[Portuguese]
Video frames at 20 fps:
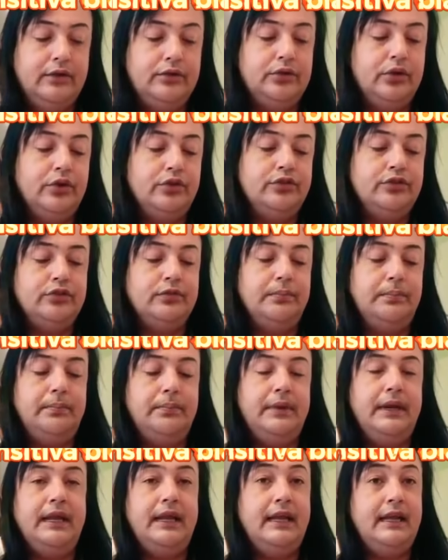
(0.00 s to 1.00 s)
O nosso
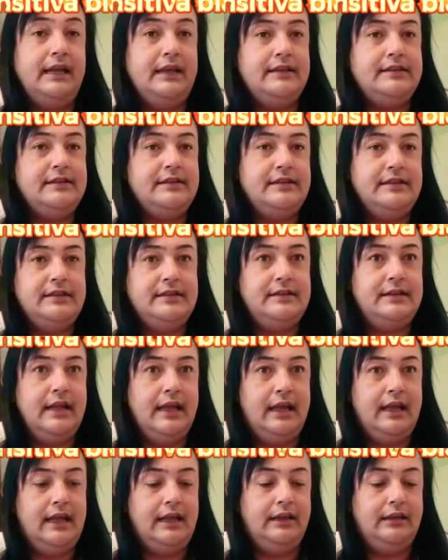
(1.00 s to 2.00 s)

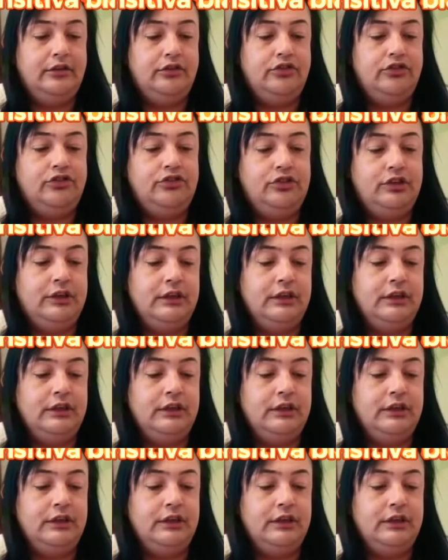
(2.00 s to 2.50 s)
presidente.